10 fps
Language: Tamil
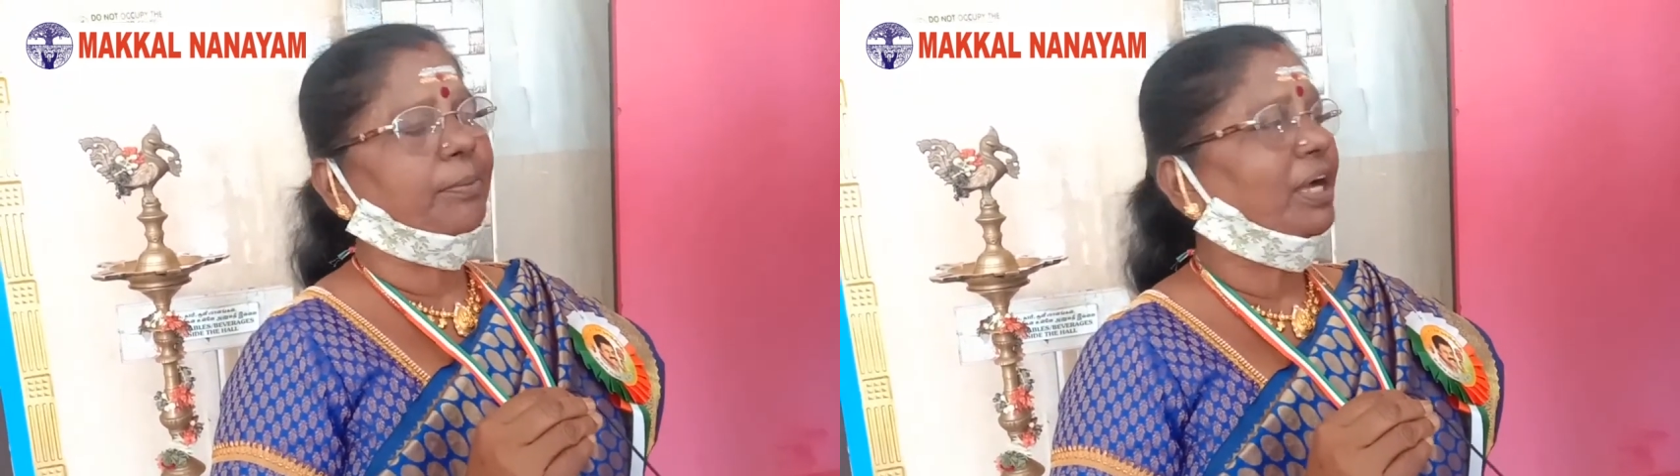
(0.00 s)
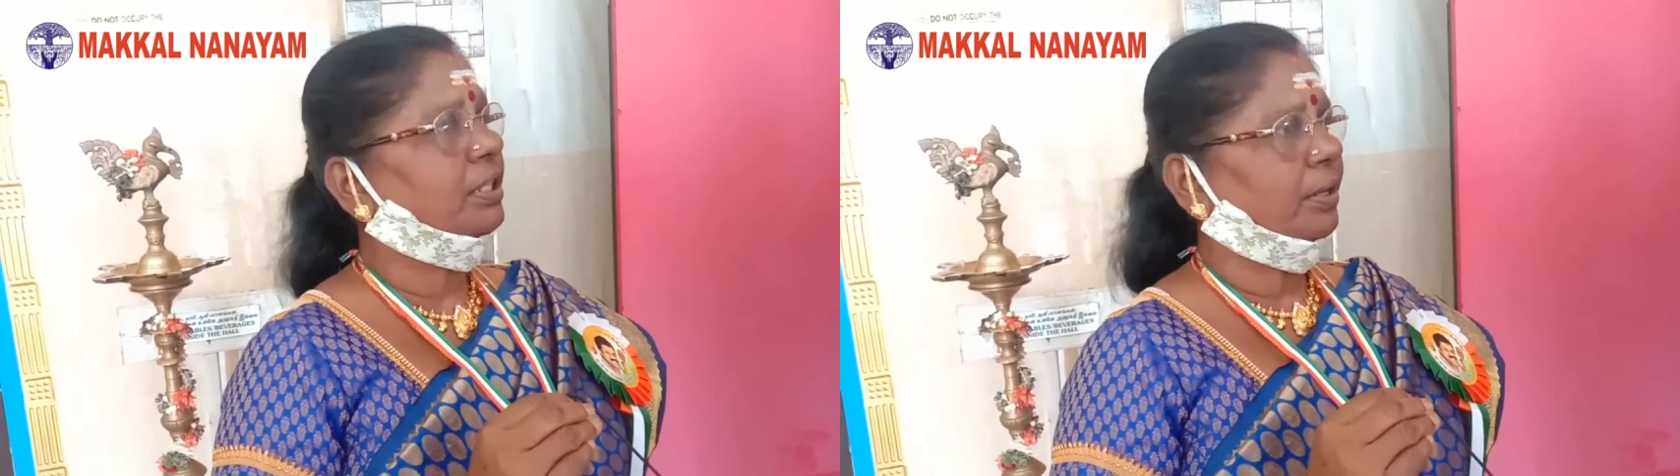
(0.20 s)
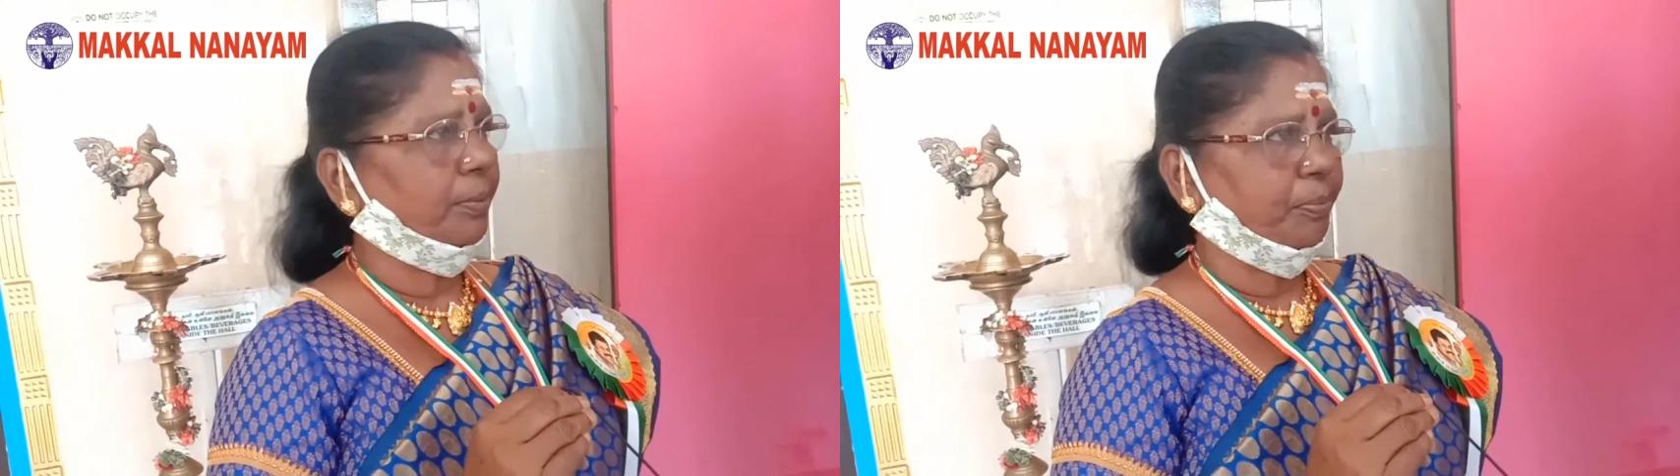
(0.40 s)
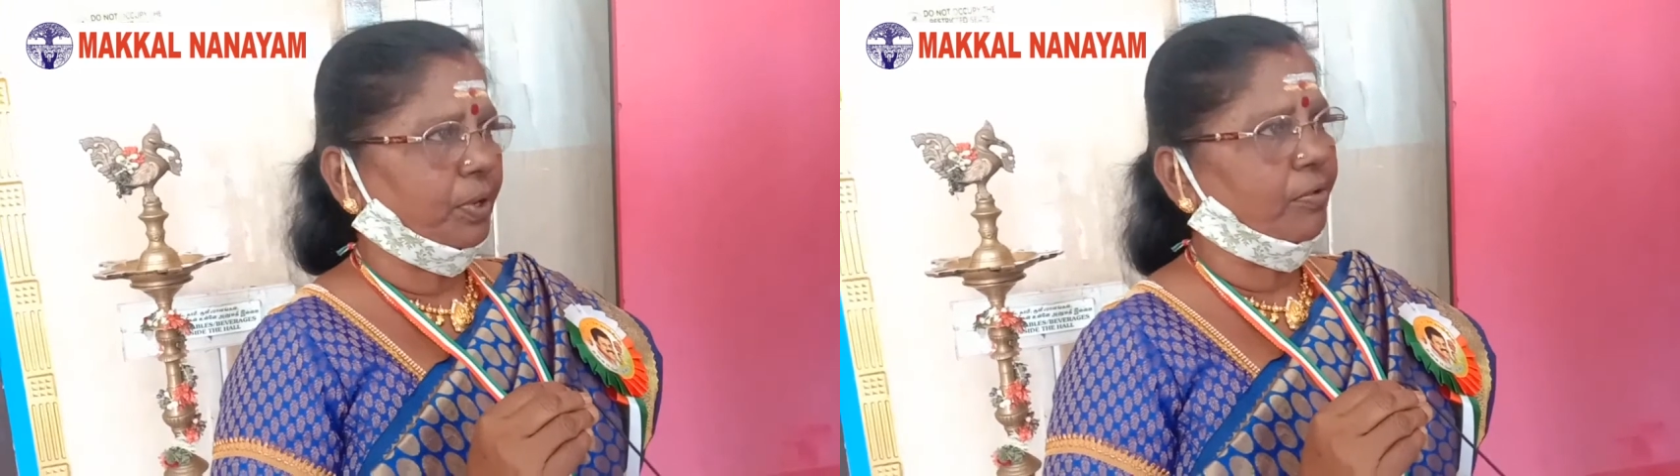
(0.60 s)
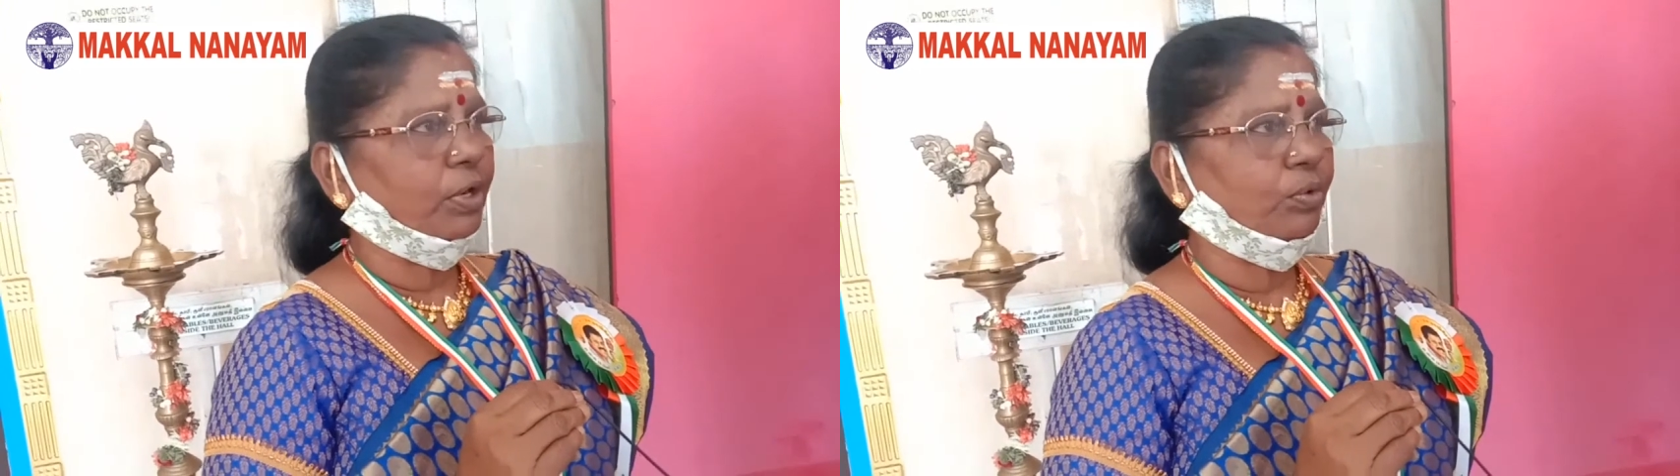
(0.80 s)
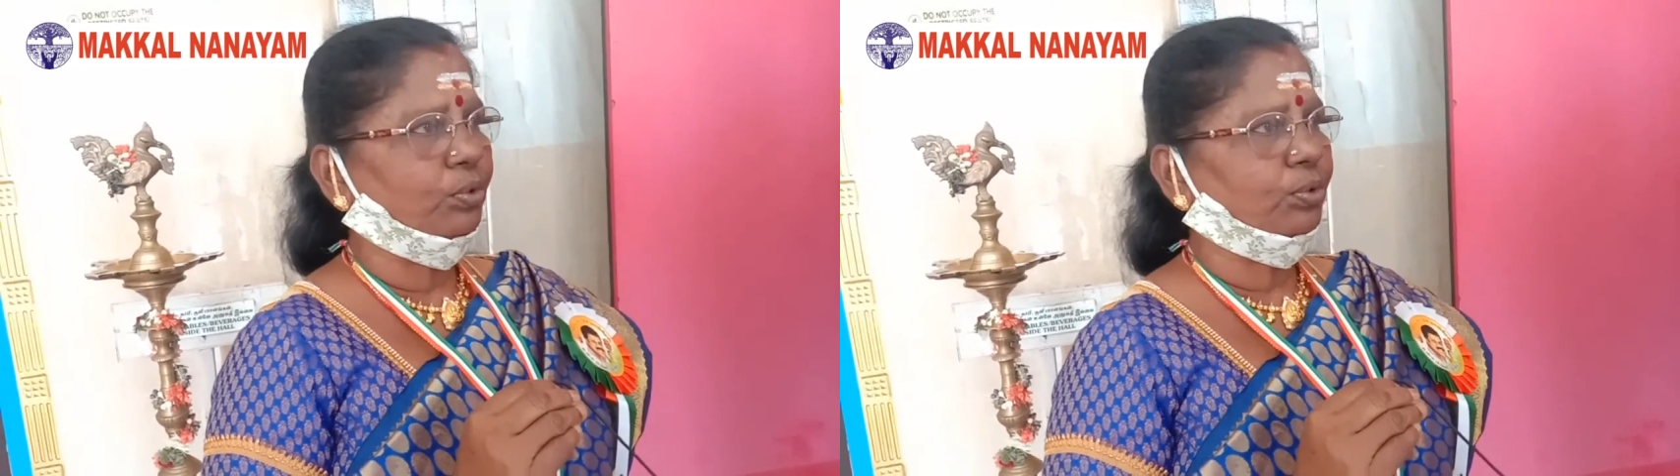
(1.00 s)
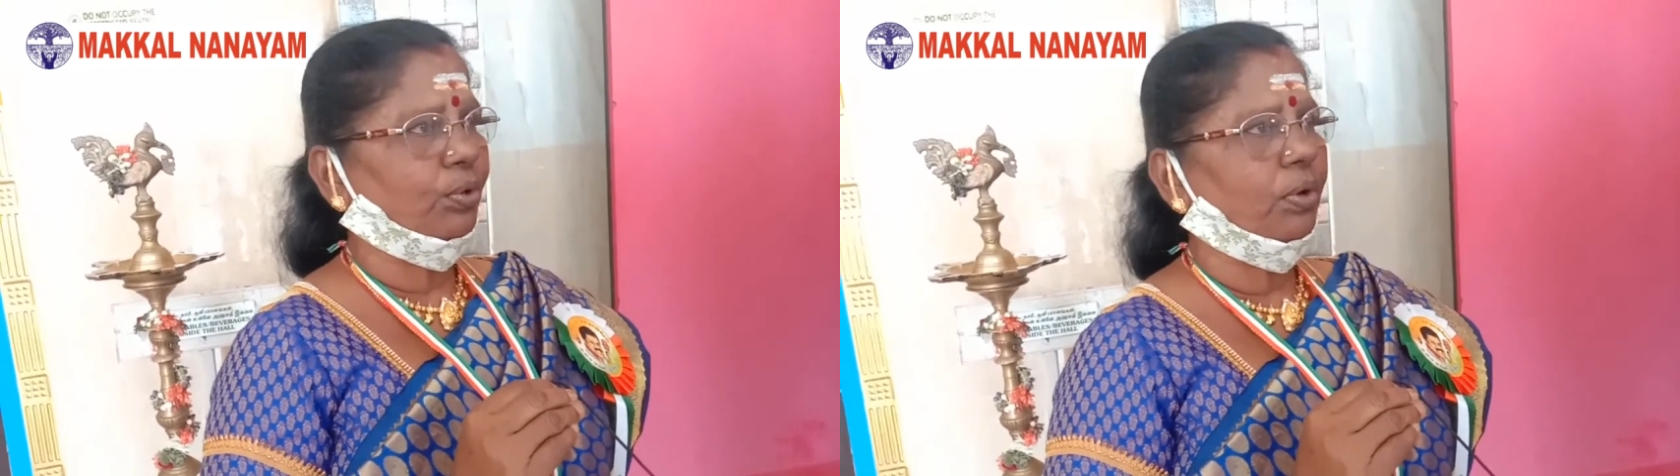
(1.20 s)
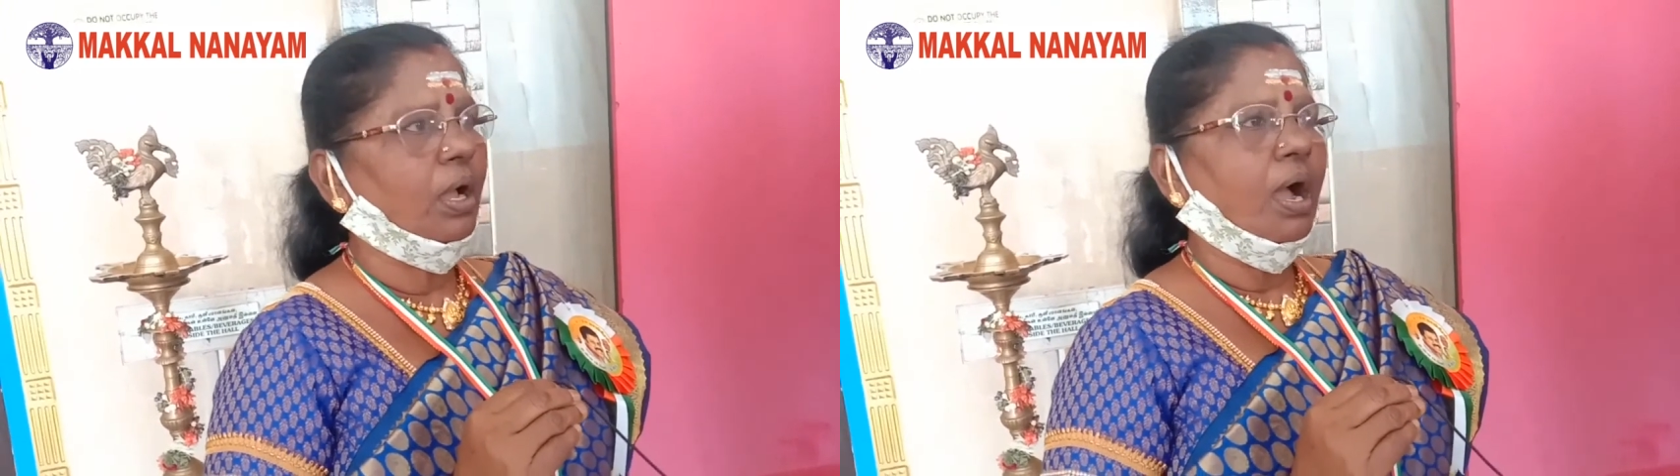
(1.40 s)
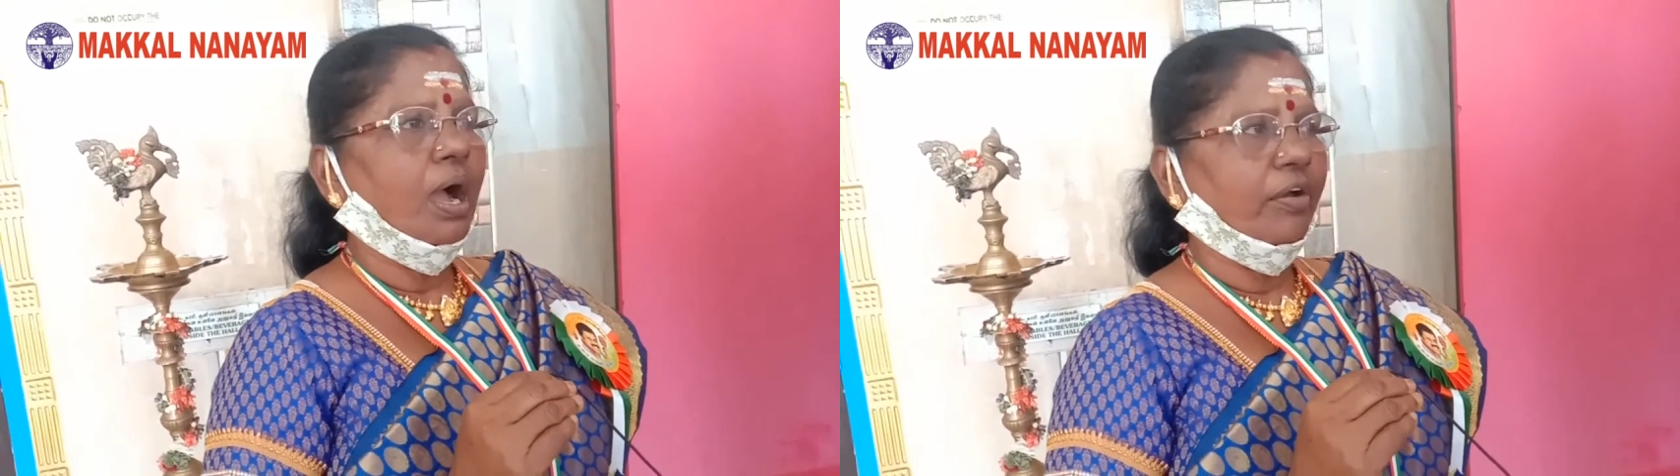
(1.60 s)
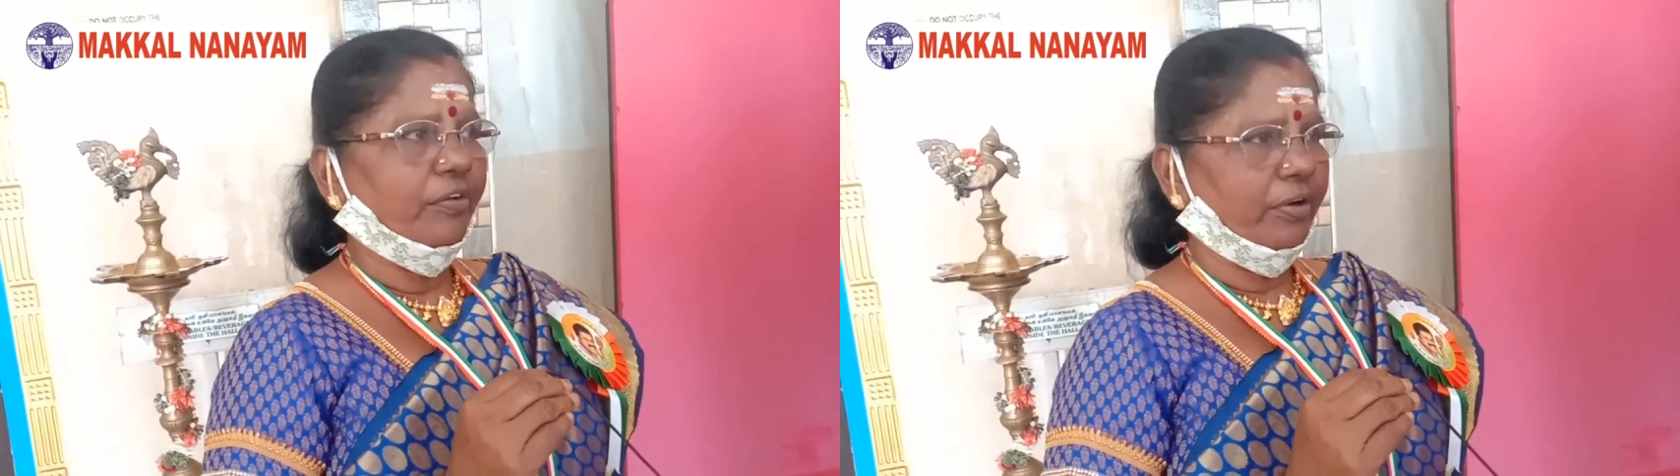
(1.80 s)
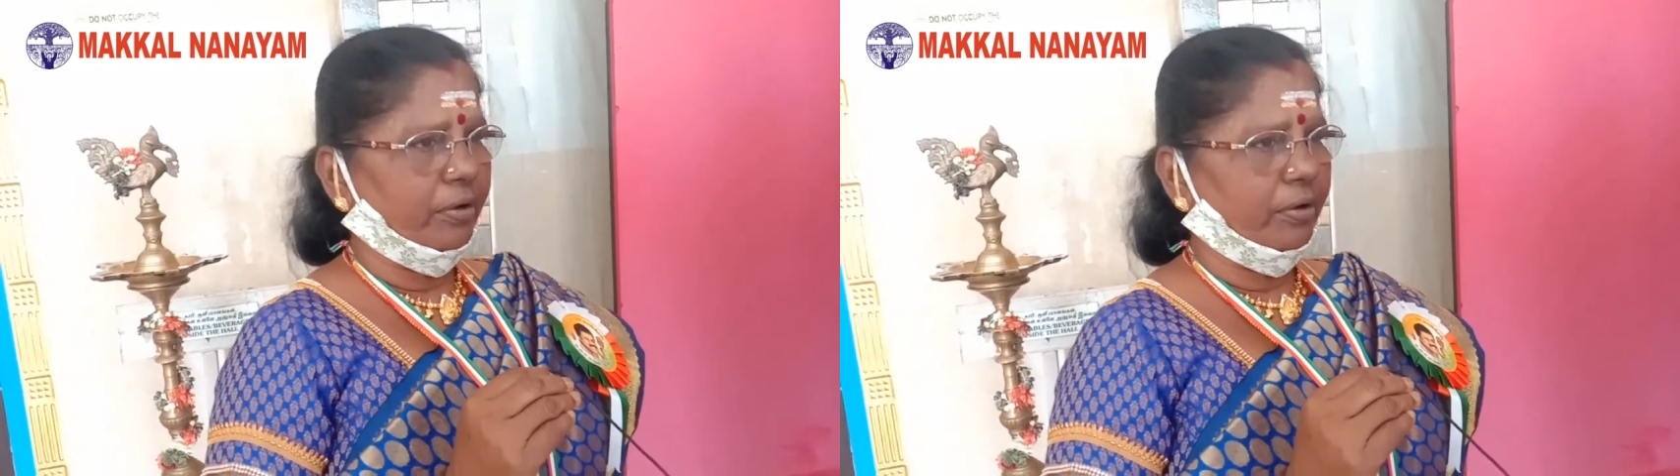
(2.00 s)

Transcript: சமாதான புறாவை கொடுத்தோம் அவர்